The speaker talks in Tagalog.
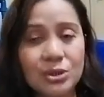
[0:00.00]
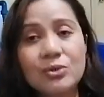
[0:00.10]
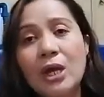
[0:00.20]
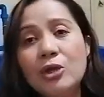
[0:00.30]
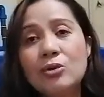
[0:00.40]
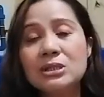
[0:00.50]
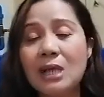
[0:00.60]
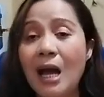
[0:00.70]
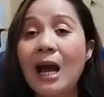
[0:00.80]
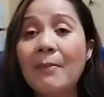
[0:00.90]
So kayo
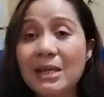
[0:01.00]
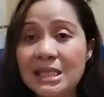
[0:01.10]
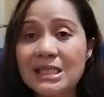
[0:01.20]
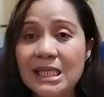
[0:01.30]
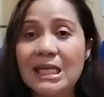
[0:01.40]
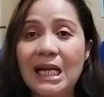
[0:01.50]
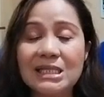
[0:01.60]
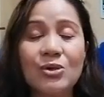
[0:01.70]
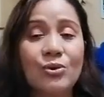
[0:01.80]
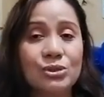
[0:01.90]
ang masisira
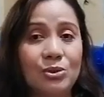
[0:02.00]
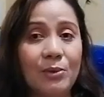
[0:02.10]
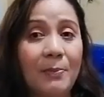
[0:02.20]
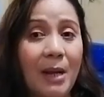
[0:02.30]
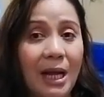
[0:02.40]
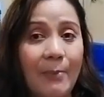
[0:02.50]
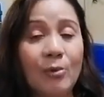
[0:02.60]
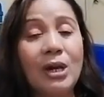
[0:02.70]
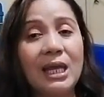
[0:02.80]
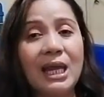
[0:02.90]
sa customer pagka
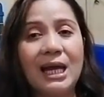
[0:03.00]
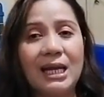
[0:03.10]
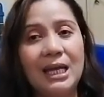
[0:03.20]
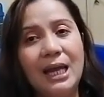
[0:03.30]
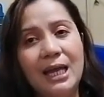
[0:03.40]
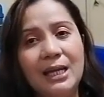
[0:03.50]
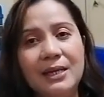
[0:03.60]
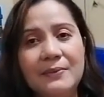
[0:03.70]
po nangyari yan.